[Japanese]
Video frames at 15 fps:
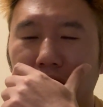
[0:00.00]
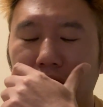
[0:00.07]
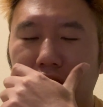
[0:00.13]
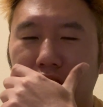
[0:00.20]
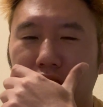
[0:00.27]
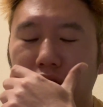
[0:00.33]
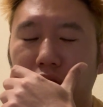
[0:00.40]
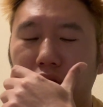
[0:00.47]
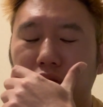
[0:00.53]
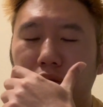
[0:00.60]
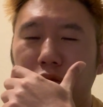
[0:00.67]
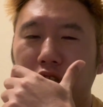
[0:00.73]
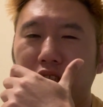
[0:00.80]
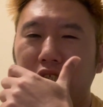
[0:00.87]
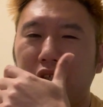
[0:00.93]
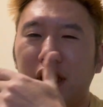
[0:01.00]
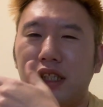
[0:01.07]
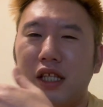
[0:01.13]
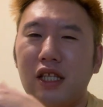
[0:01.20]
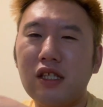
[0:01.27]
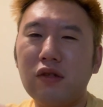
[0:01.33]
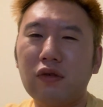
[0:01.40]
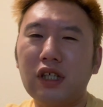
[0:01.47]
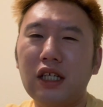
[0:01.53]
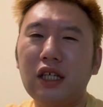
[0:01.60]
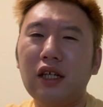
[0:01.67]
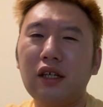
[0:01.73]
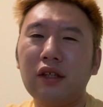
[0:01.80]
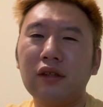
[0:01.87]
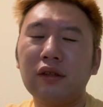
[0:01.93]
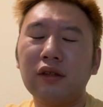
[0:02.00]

死のうと思ってる方ですとか、